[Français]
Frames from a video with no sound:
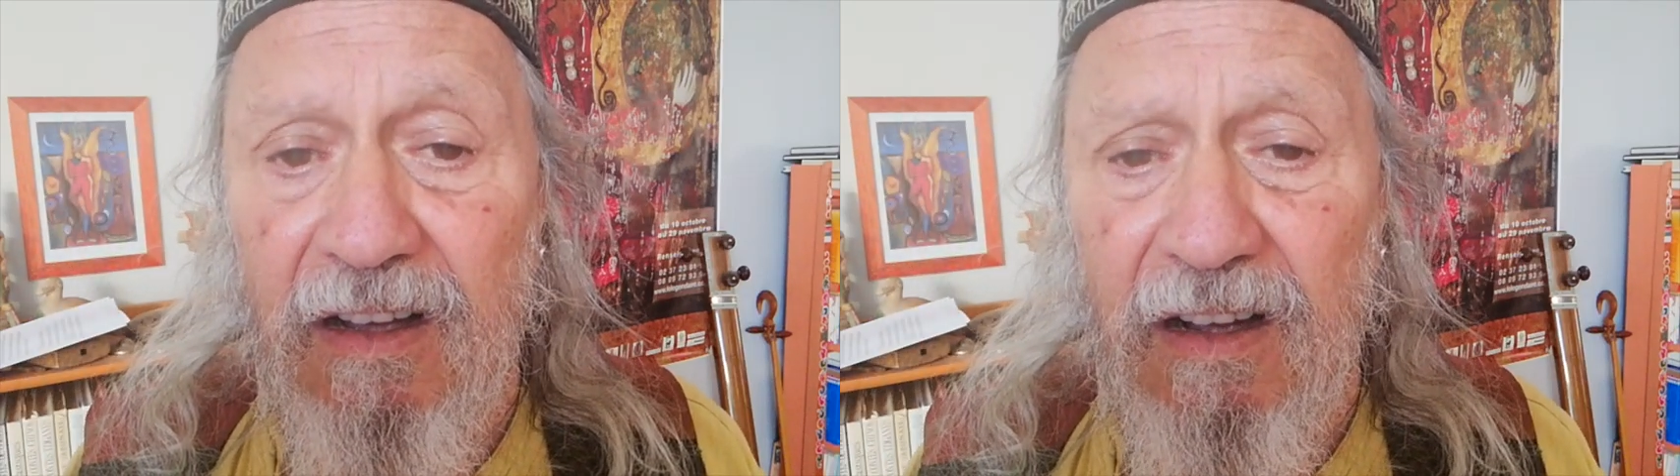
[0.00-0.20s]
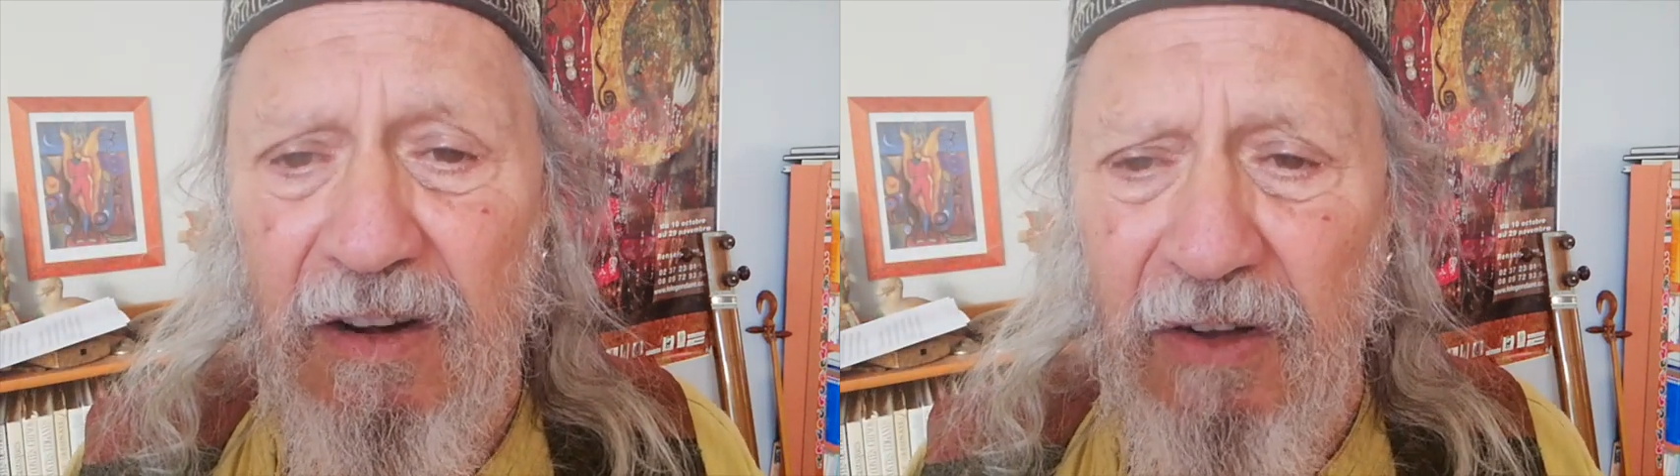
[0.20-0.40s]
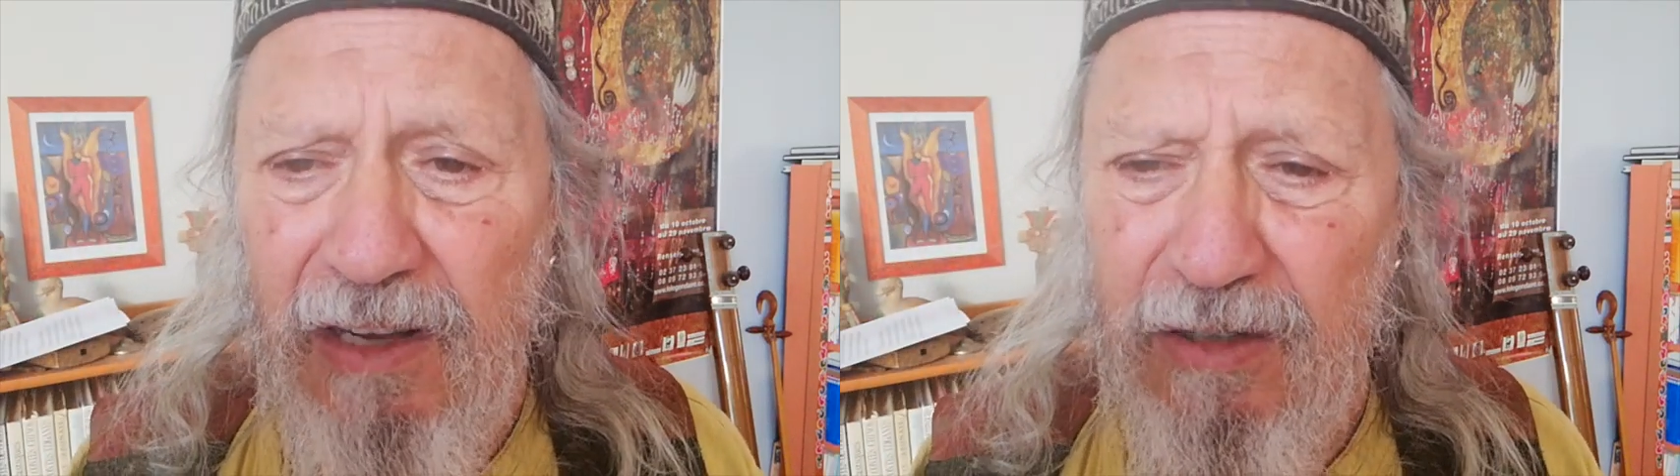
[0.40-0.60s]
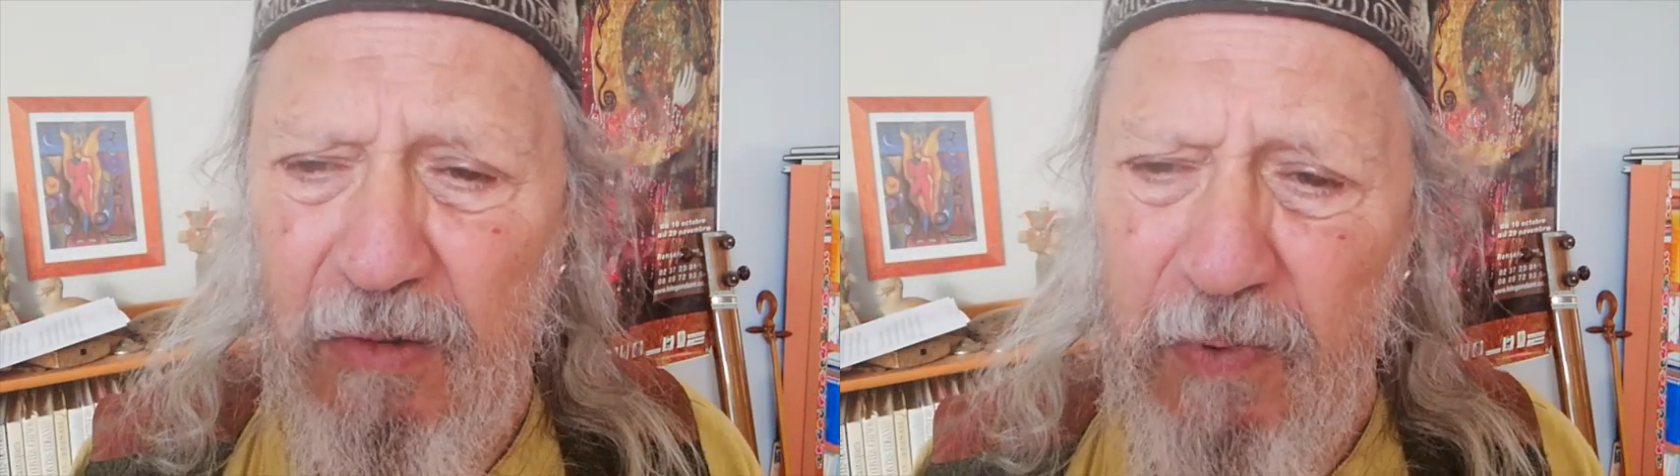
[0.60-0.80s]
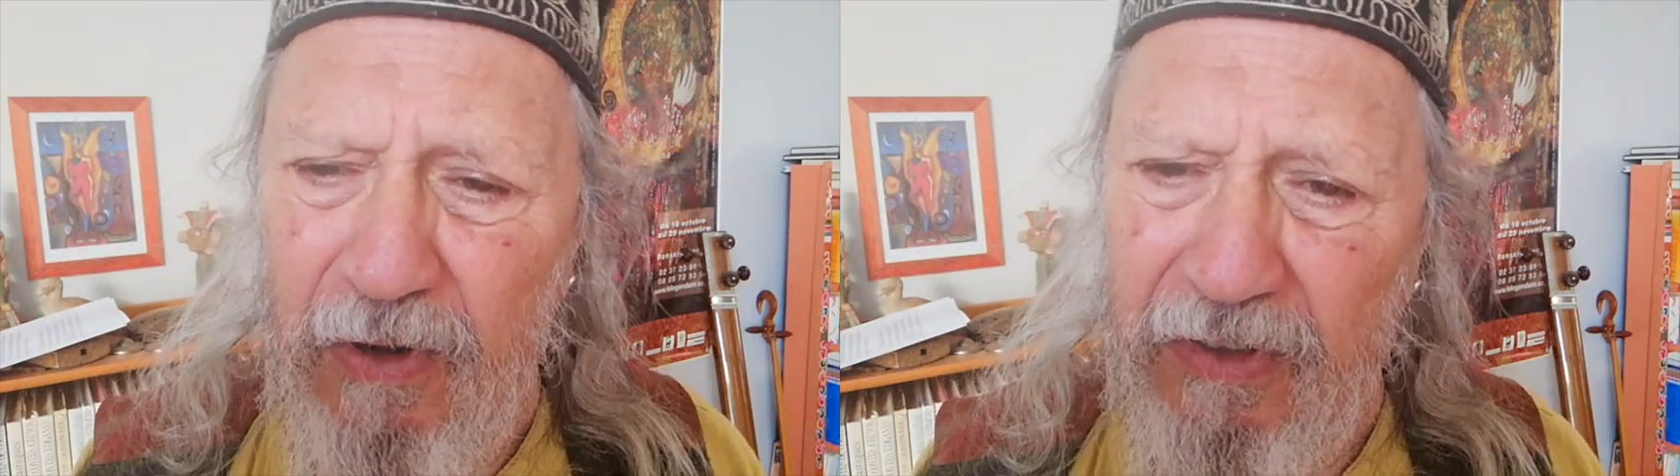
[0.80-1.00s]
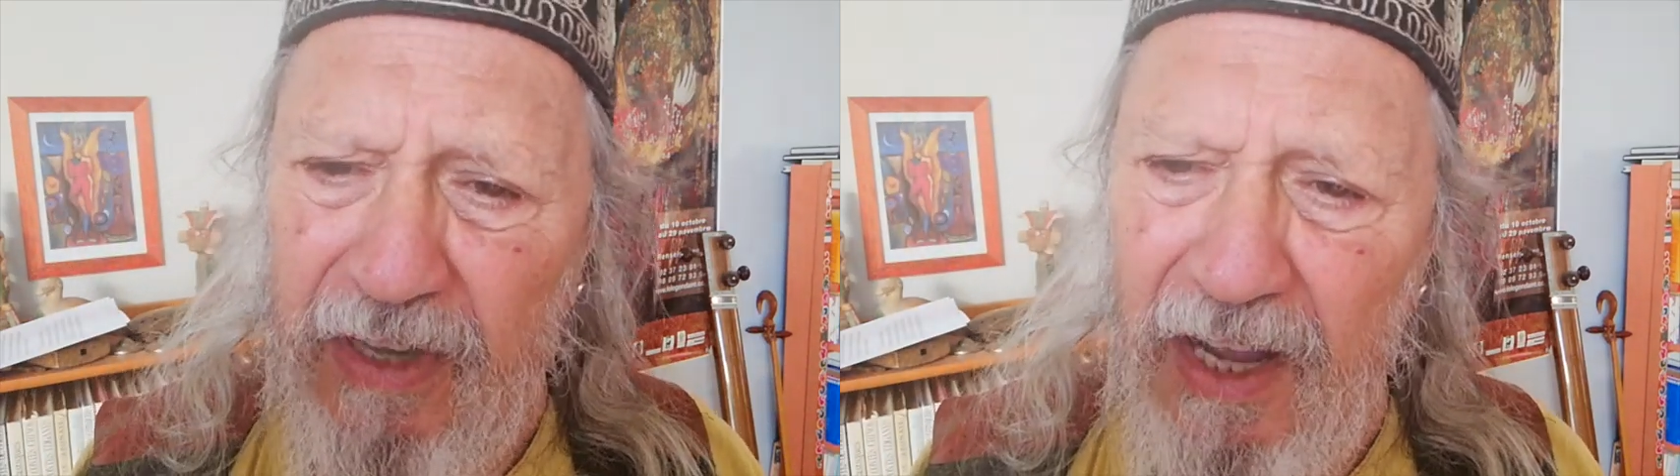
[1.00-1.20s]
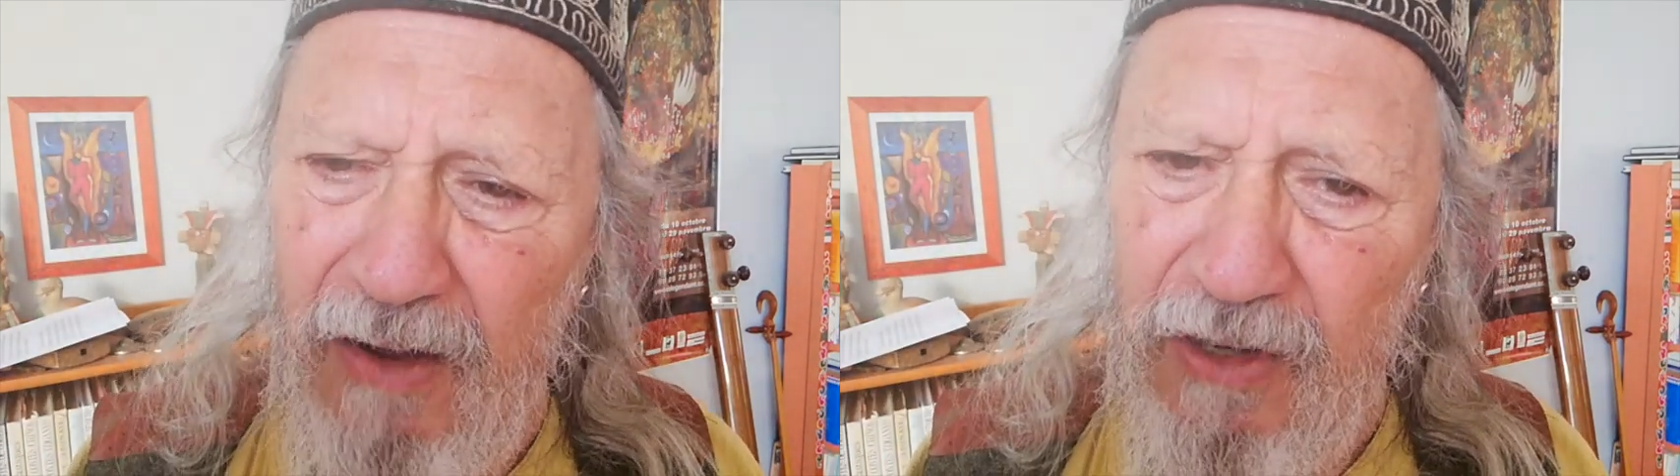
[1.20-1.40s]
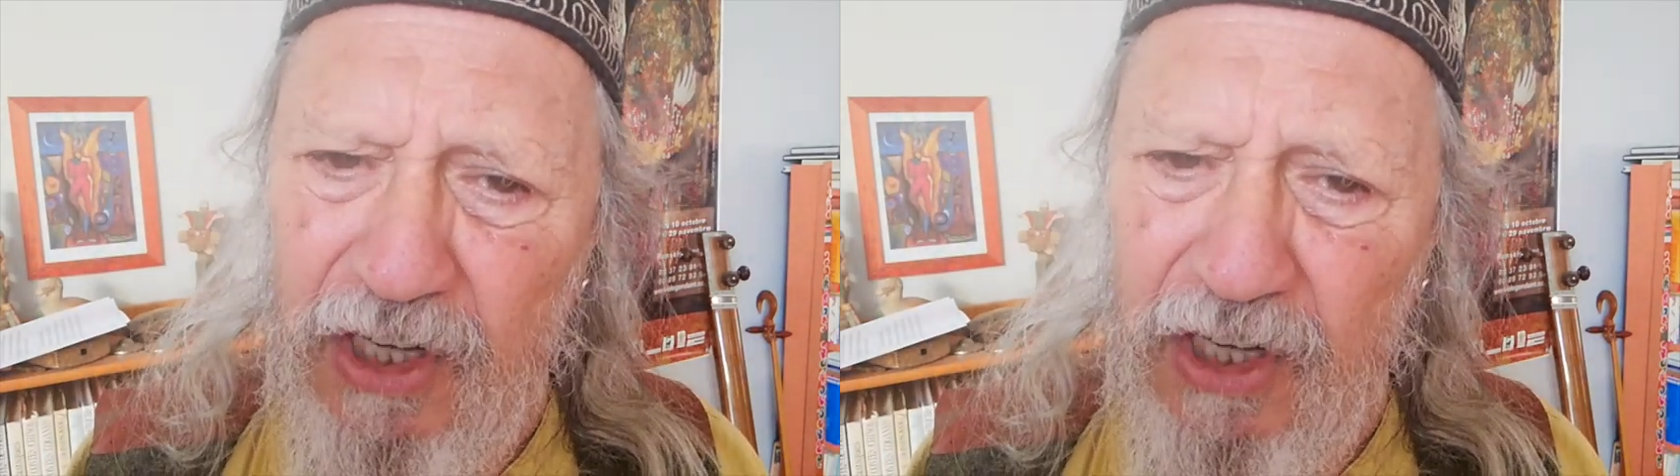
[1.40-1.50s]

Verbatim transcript: Alors il se planta en